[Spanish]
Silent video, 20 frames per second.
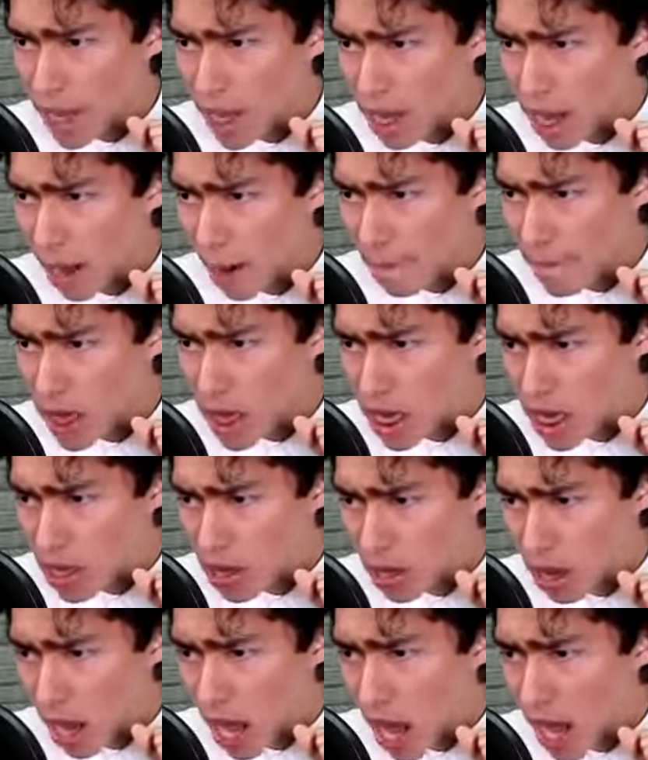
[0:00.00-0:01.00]
ven a mí,
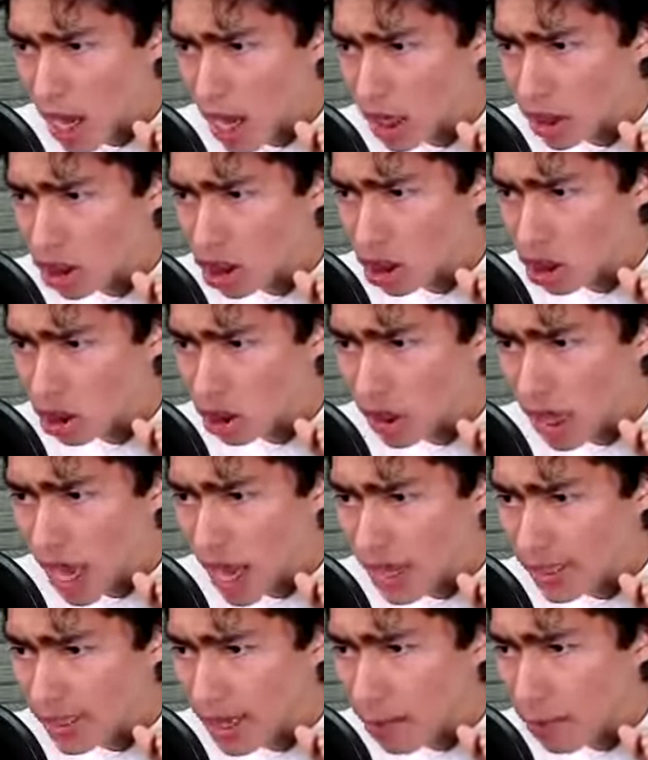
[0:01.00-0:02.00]

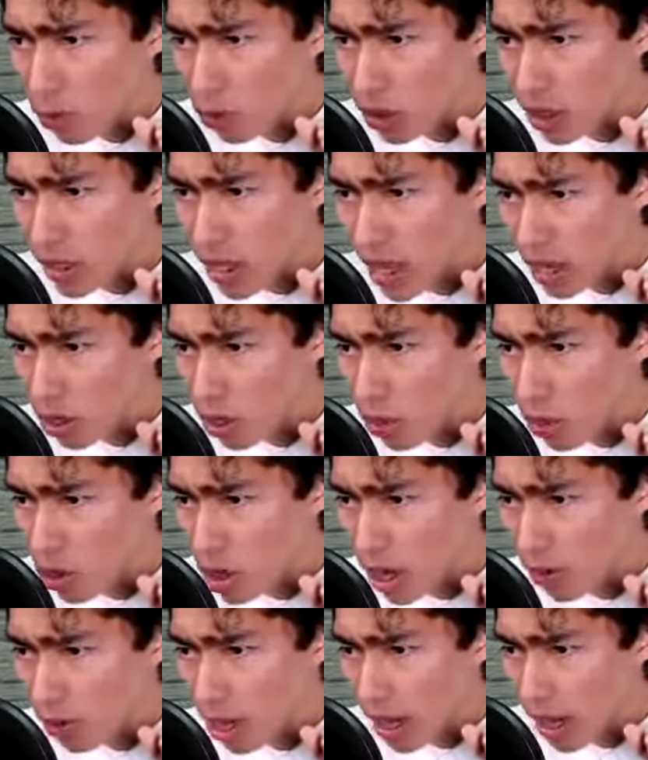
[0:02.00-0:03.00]
arañita, esa moneda, ¿cómo
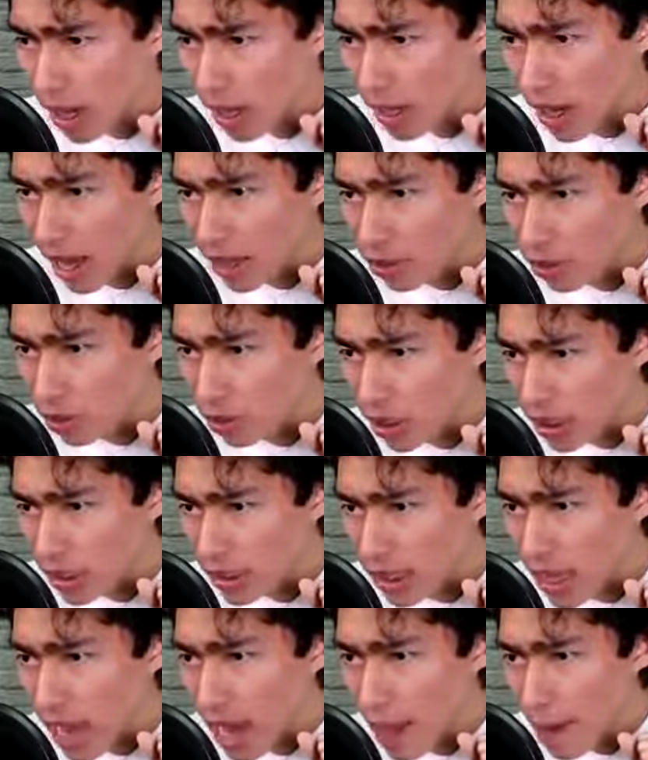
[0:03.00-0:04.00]
la voy a agarrar? Solo que
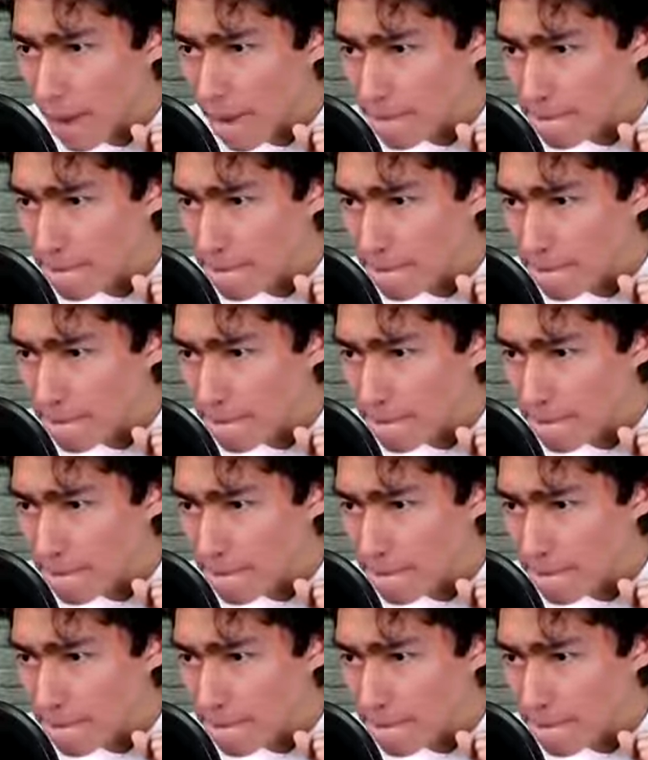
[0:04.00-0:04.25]
sea